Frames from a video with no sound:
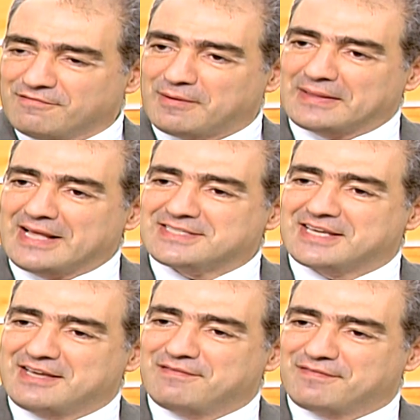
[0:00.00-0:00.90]
فبتلاحظي
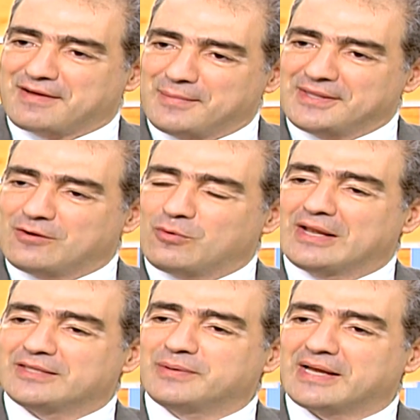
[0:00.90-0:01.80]
كيف كمان
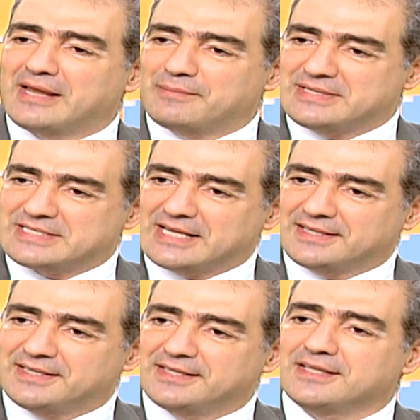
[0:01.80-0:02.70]
الولد بيخلق
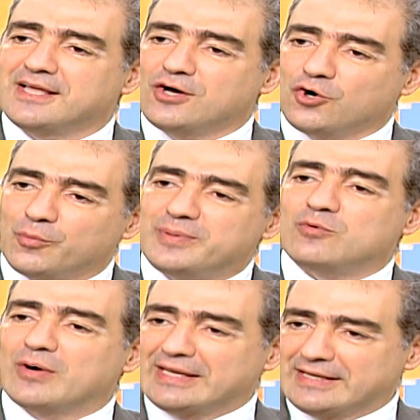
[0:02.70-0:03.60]
باستعداد
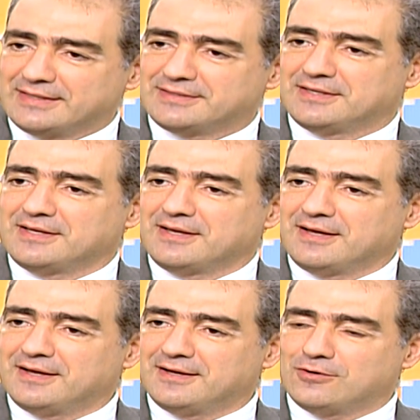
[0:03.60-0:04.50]
وبيولد
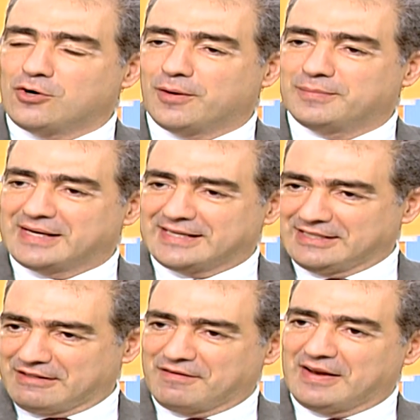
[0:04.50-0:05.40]
آه، نوع من
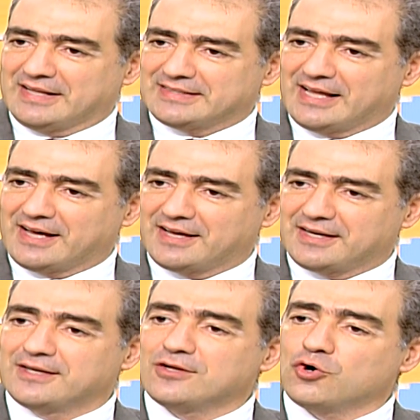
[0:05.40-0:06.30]
ردة الفعل عند
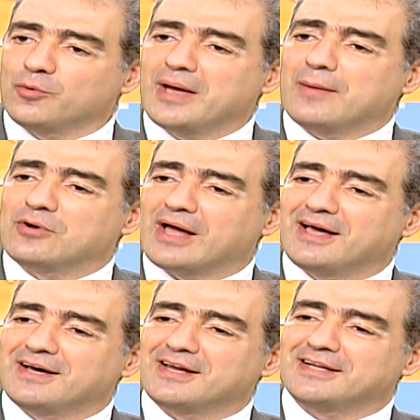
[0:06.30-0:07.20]
الآخرين وبيعمل
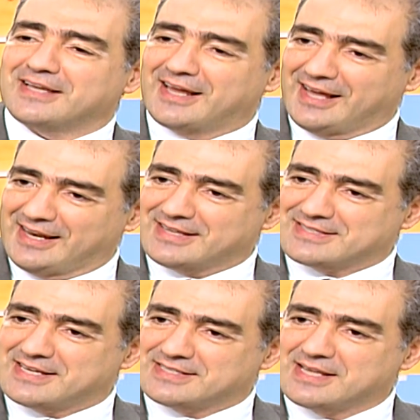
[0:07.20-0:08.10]
خيارات على
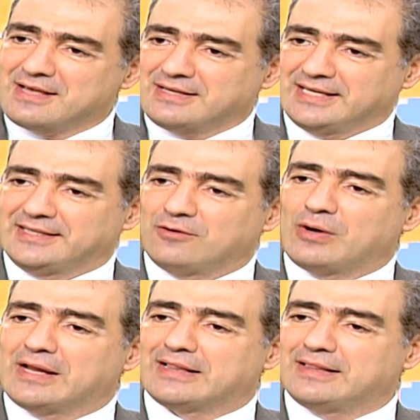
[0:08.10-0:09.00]
هالأساس يعني نعم. الولد